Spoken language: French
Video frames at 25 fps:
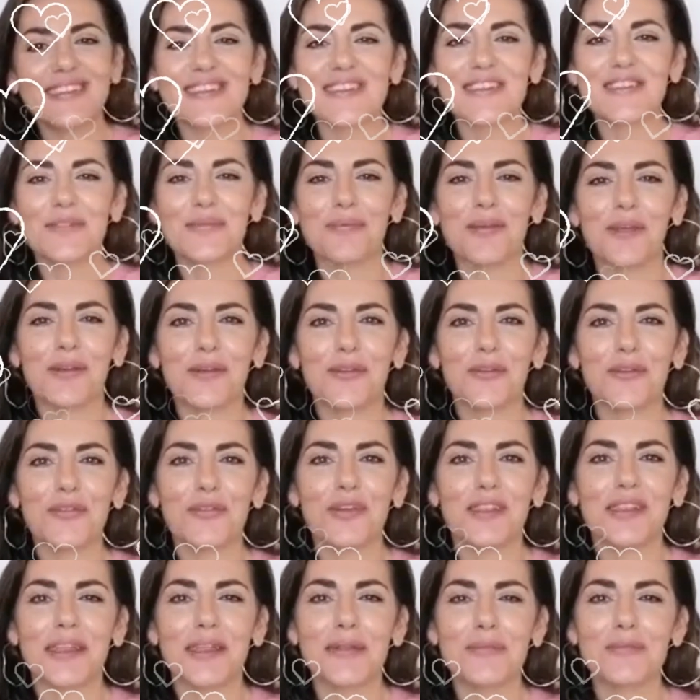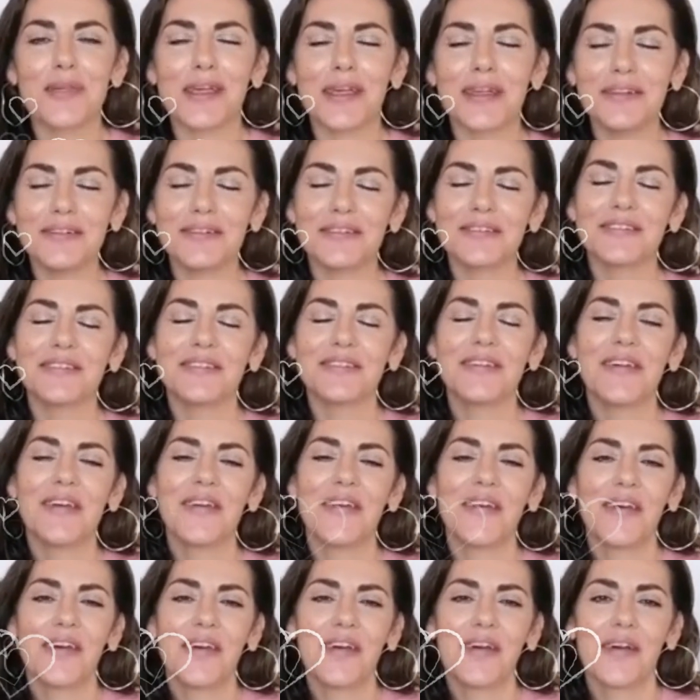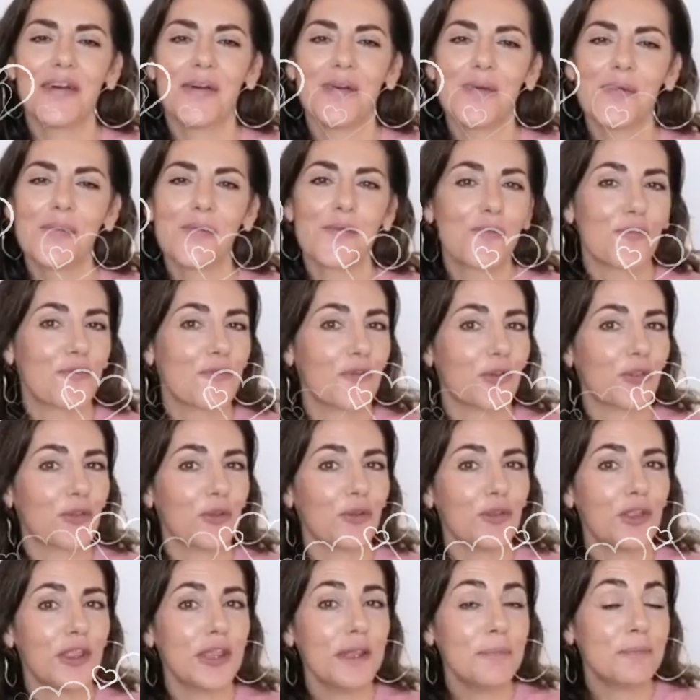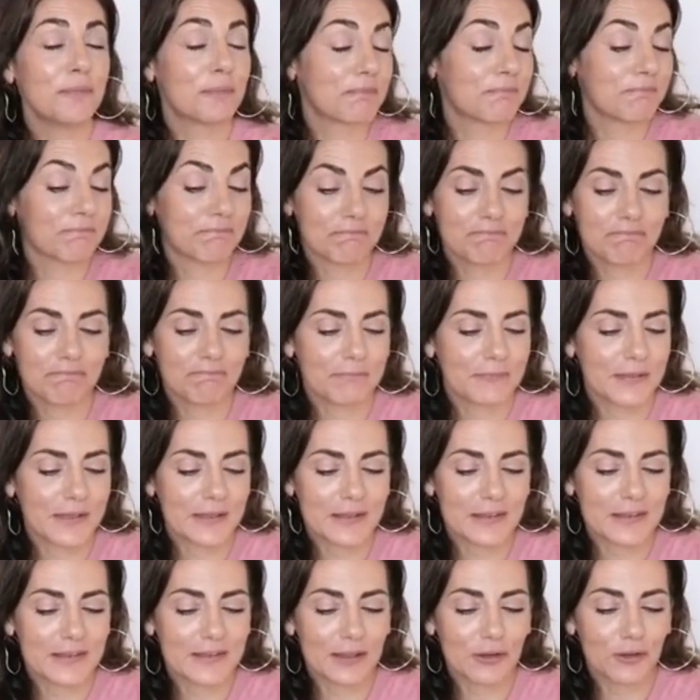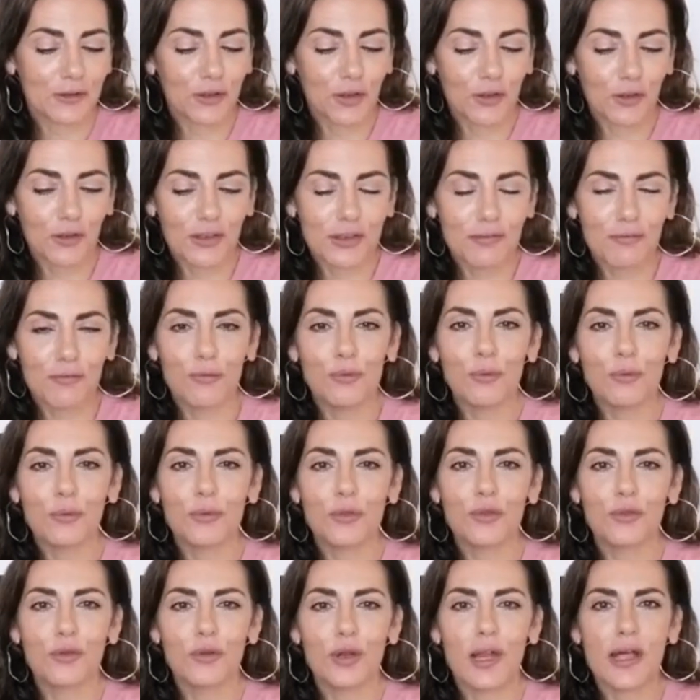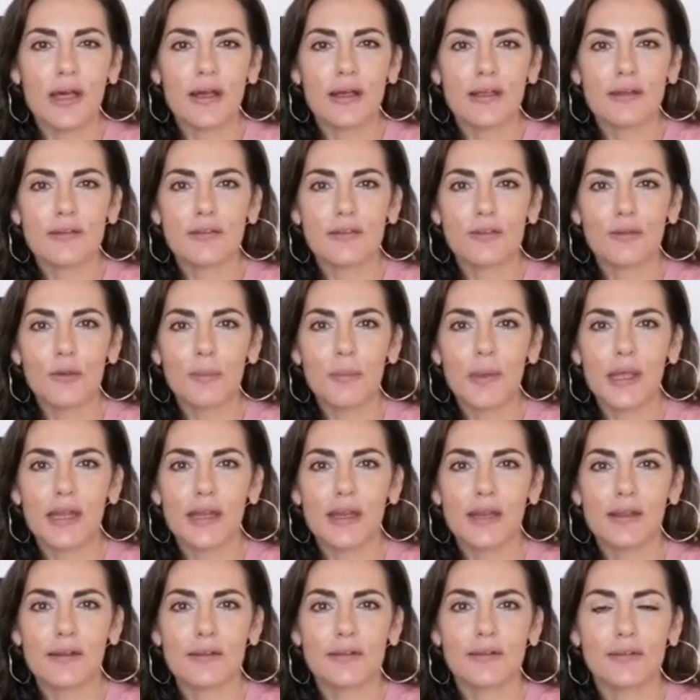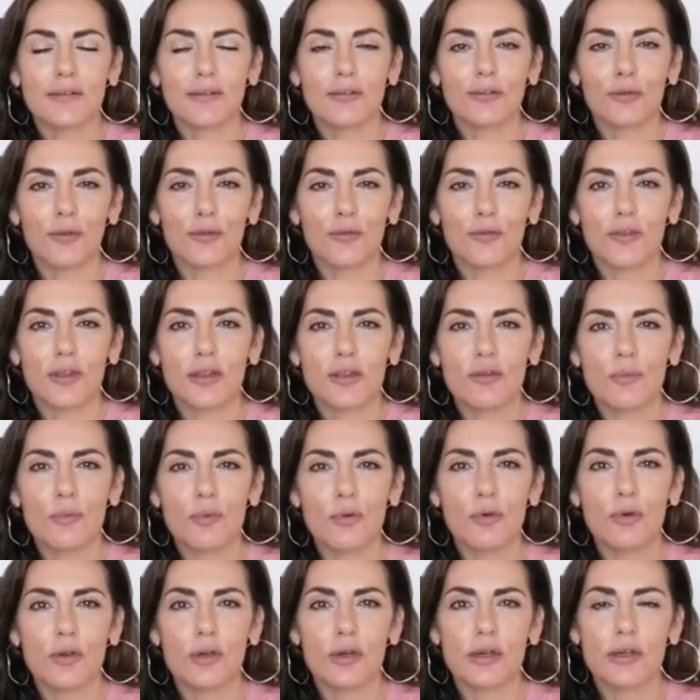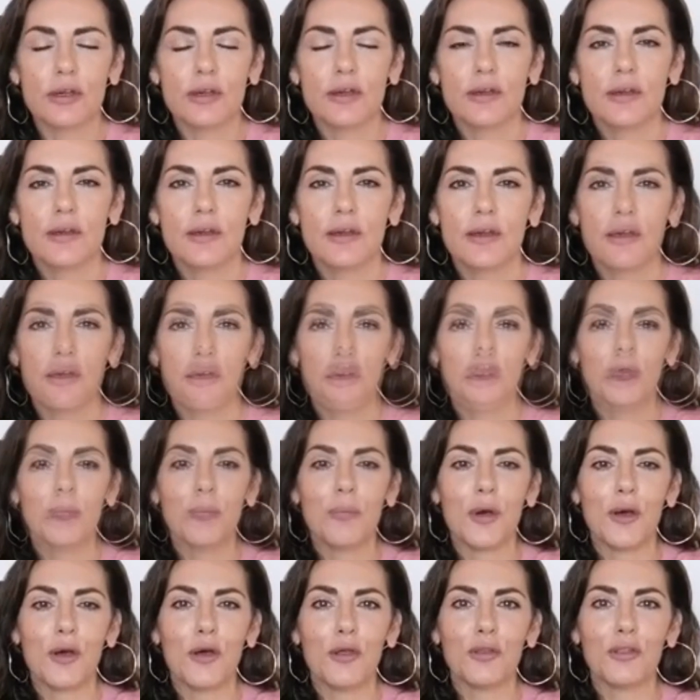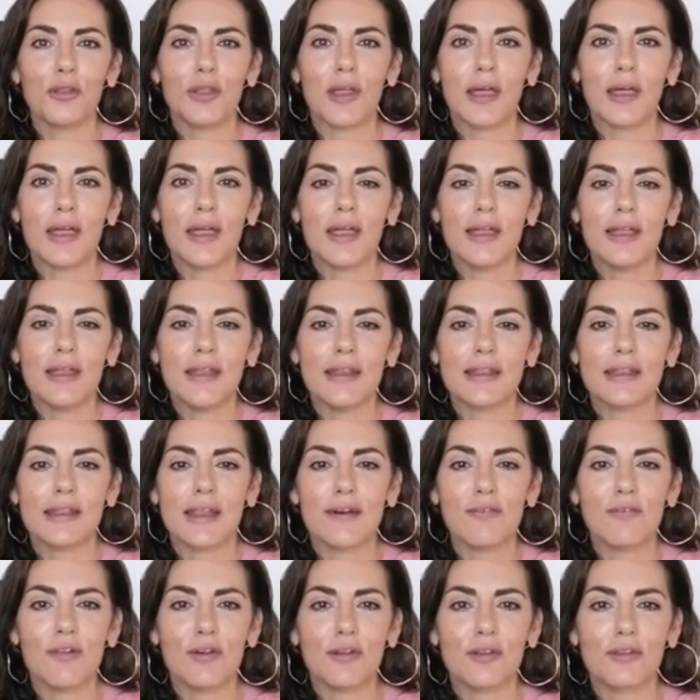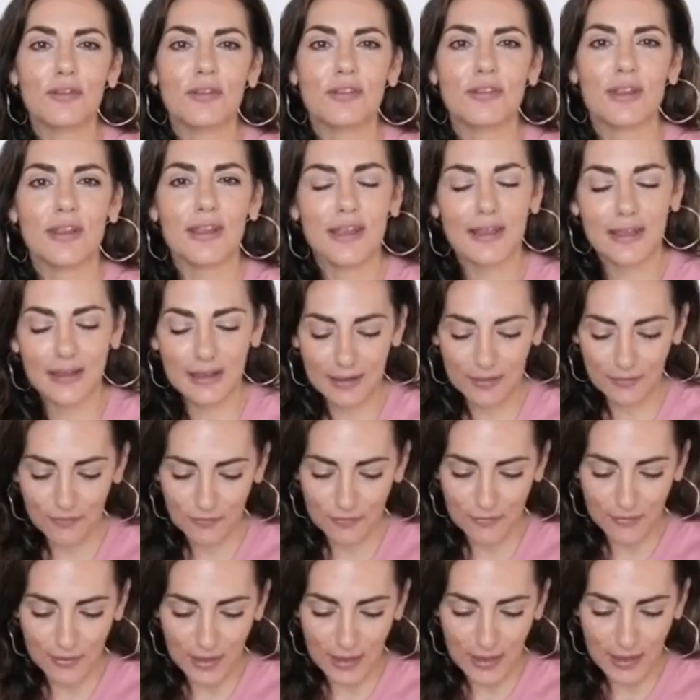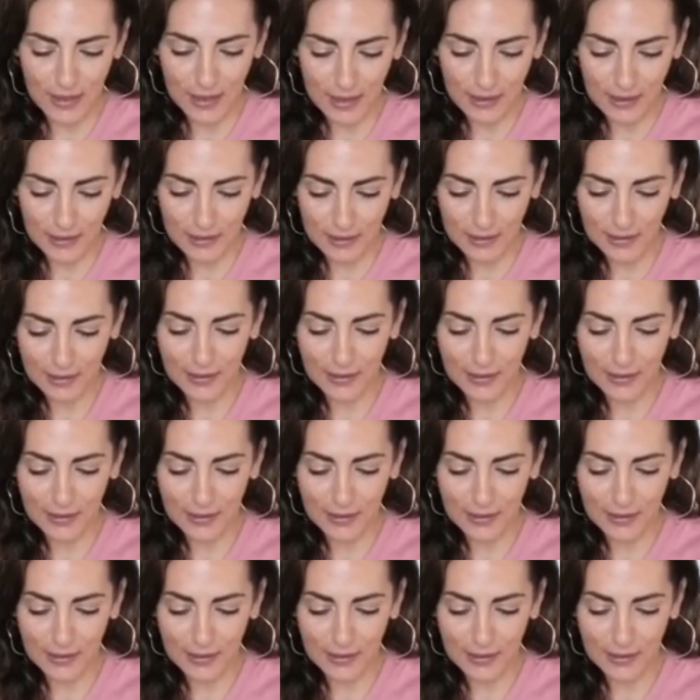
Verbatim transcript: j'espère que tu vas très bien. Vendredi, c'est notre rendez-vous de la semaine sur Facebook. Nous sommes en train d'avancer vers